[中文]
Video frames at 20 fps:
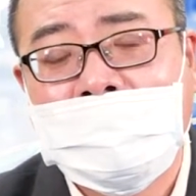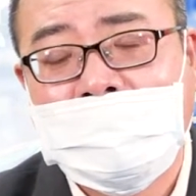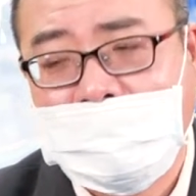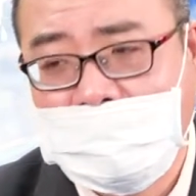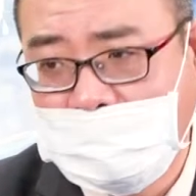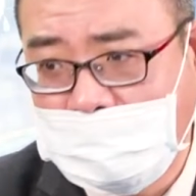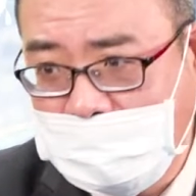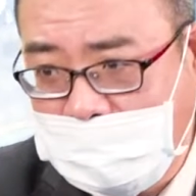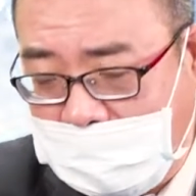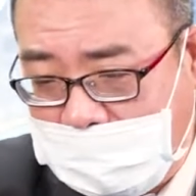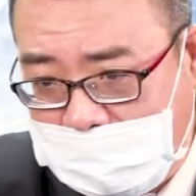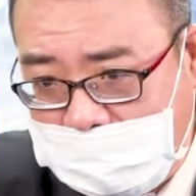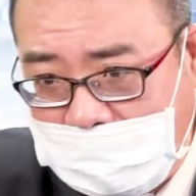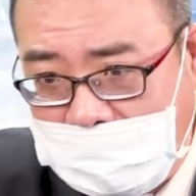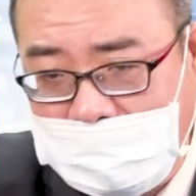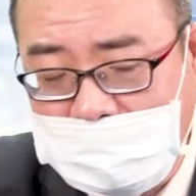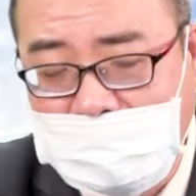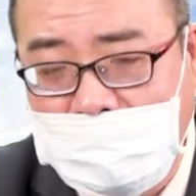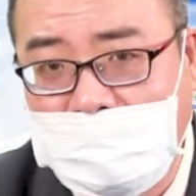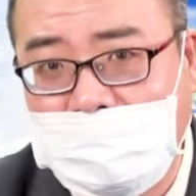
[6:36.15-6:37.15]
有一档你猜
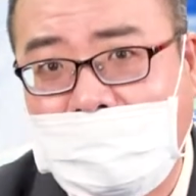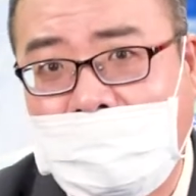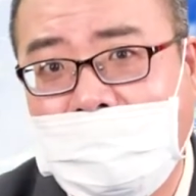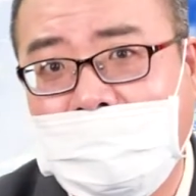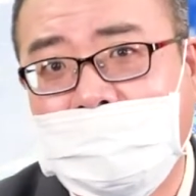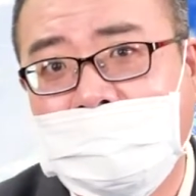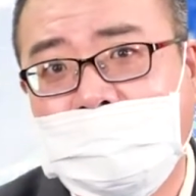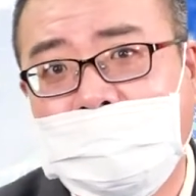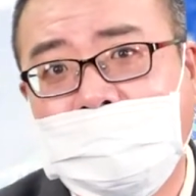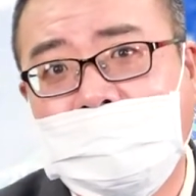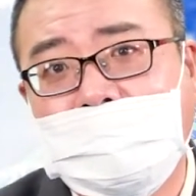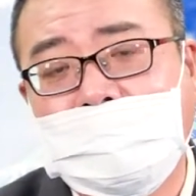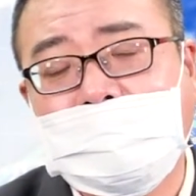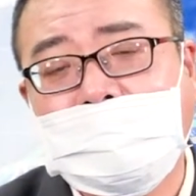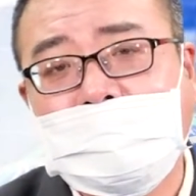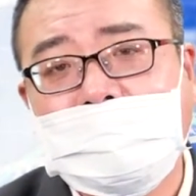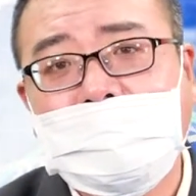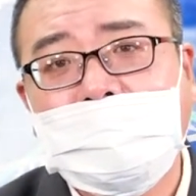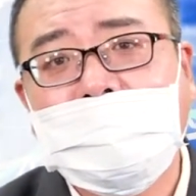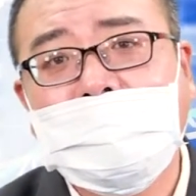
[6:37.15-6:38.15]
得到啦，
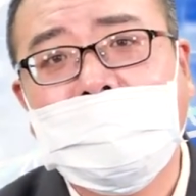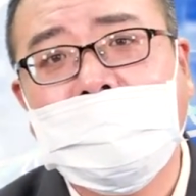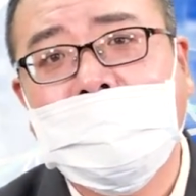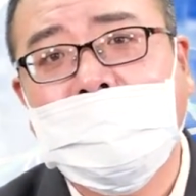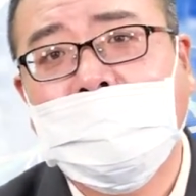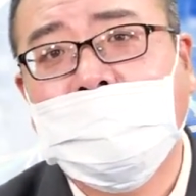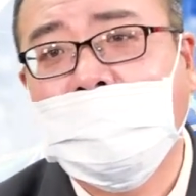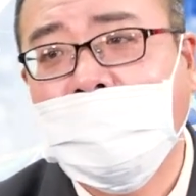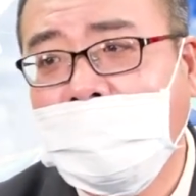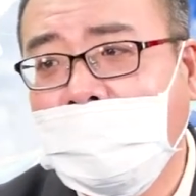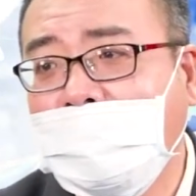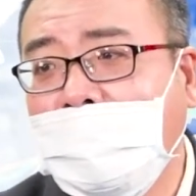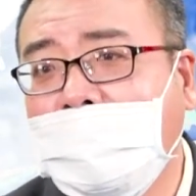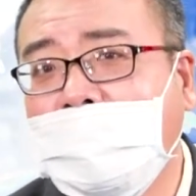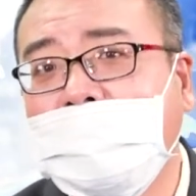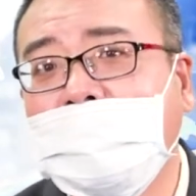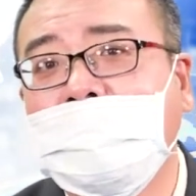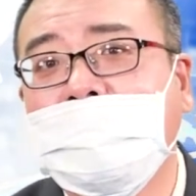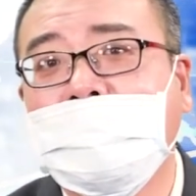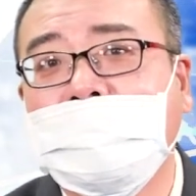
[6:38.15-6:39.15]
我要让
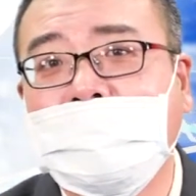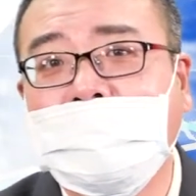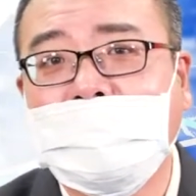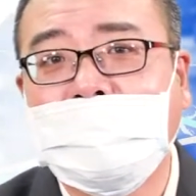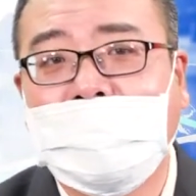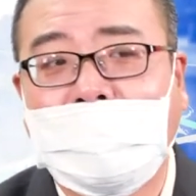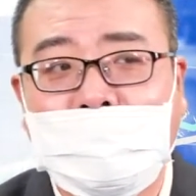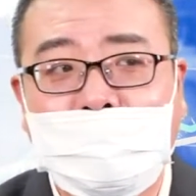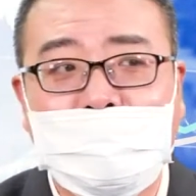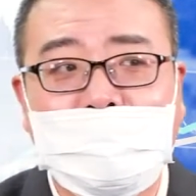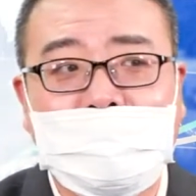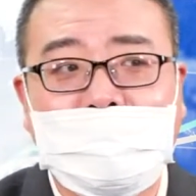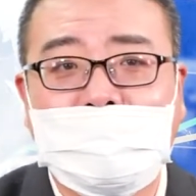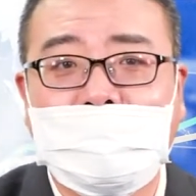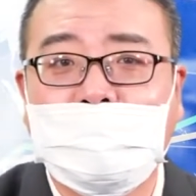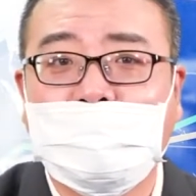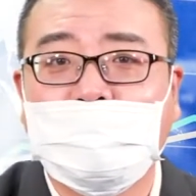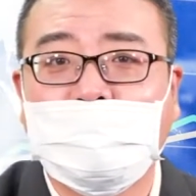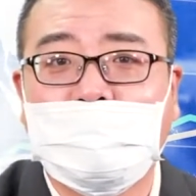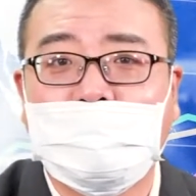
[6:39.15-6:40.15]
你很精彩，因为之
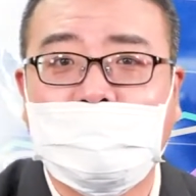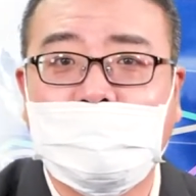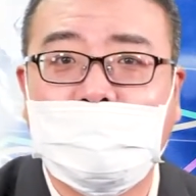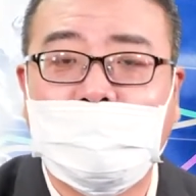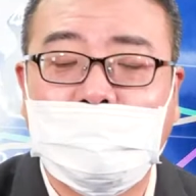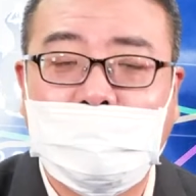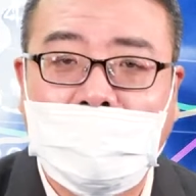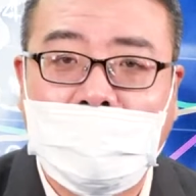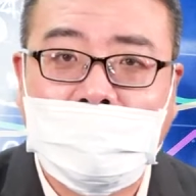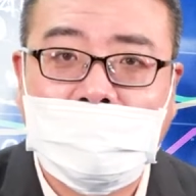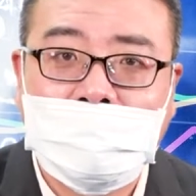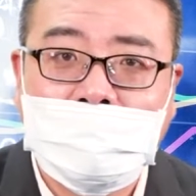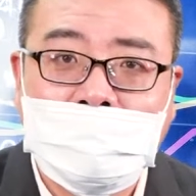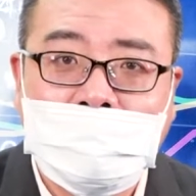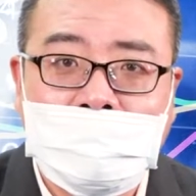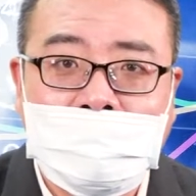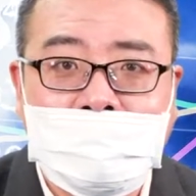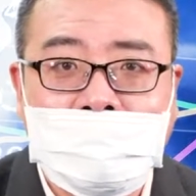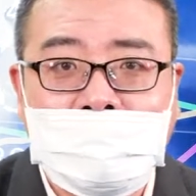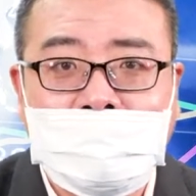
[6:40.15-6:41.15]
前做过嘛，
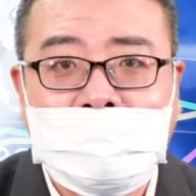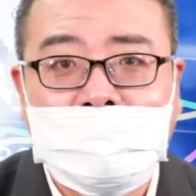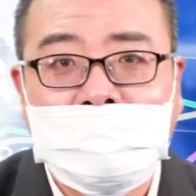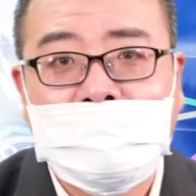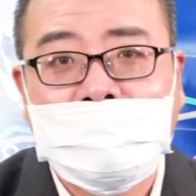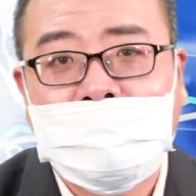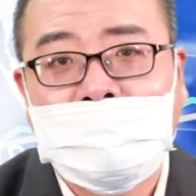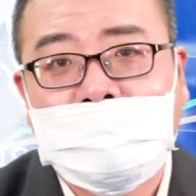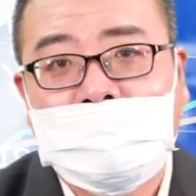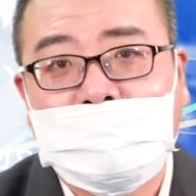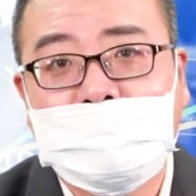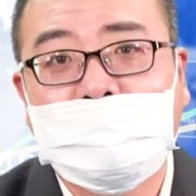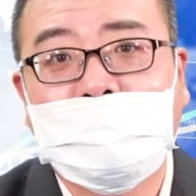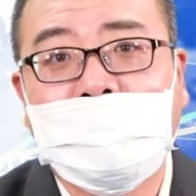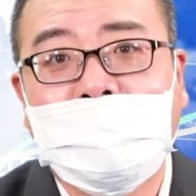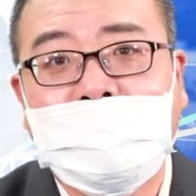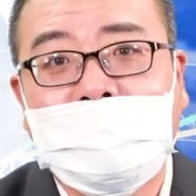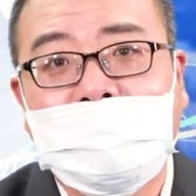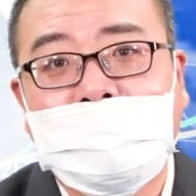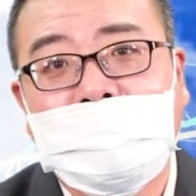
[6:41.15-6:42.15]
对不
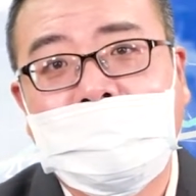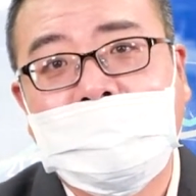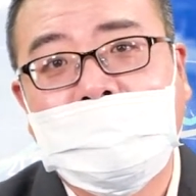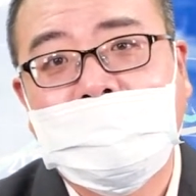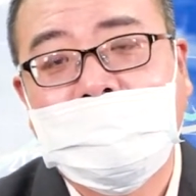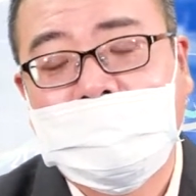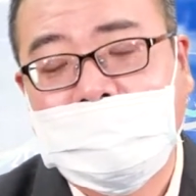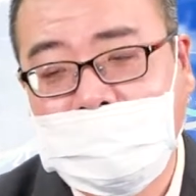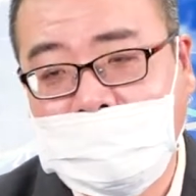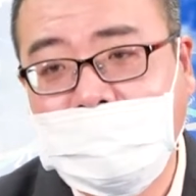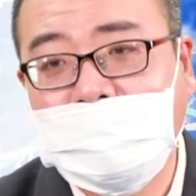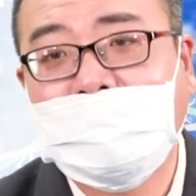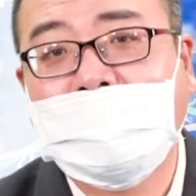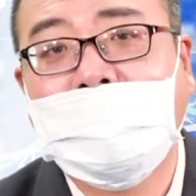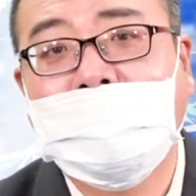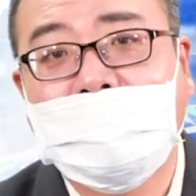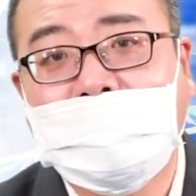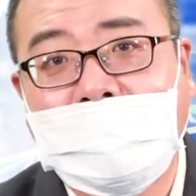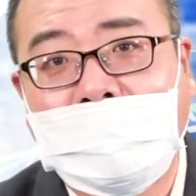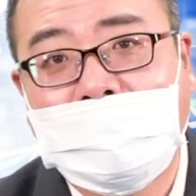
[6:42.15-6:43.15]
对？一定猜
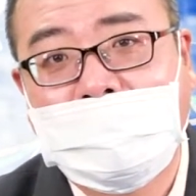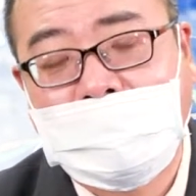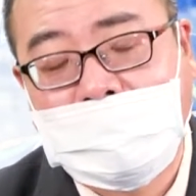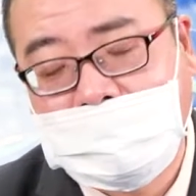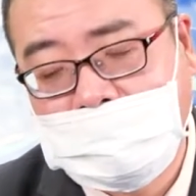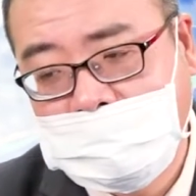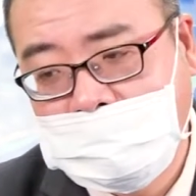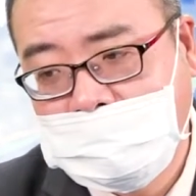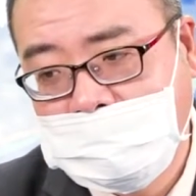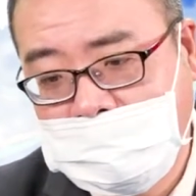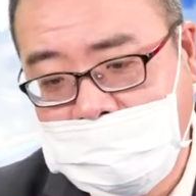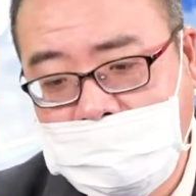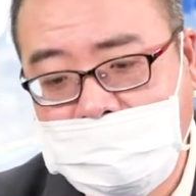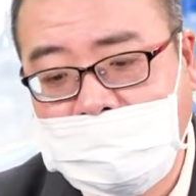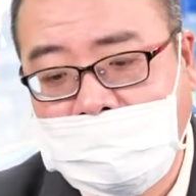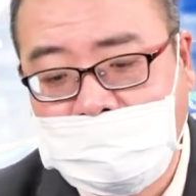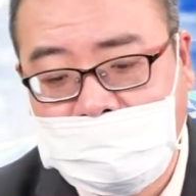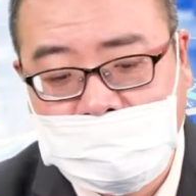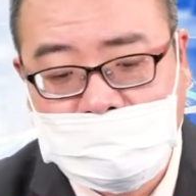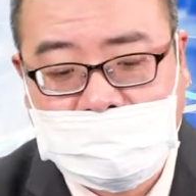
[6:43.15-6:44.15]
得到了。先天
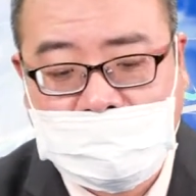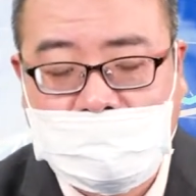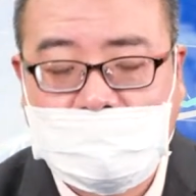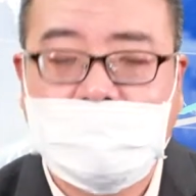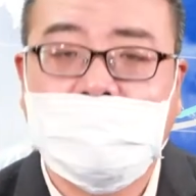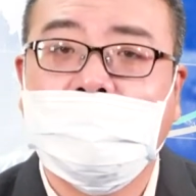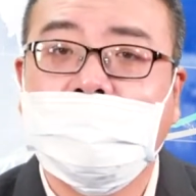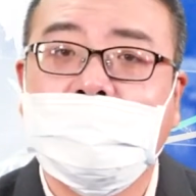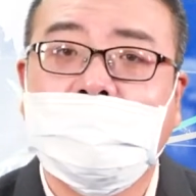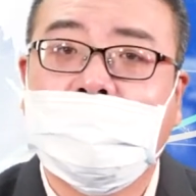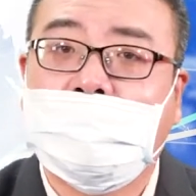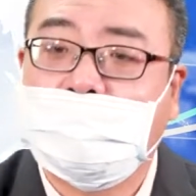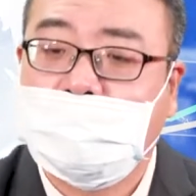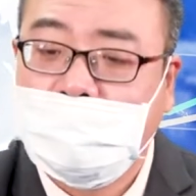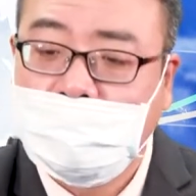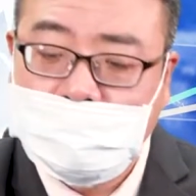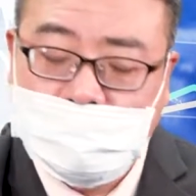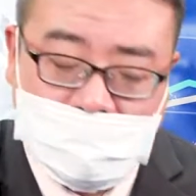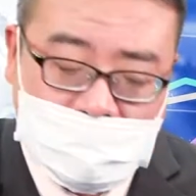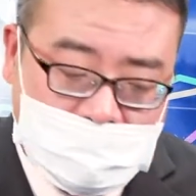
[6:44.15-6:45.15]
涨多少自己讲，不
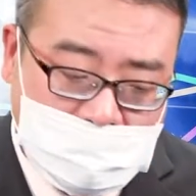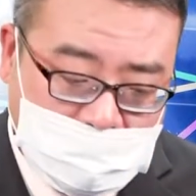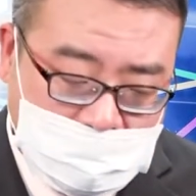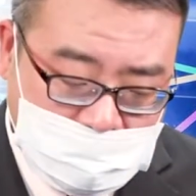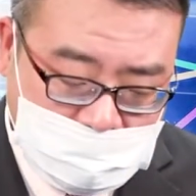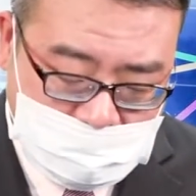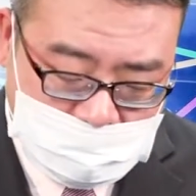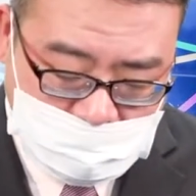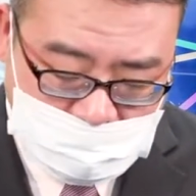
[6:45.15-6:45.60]
用我讲。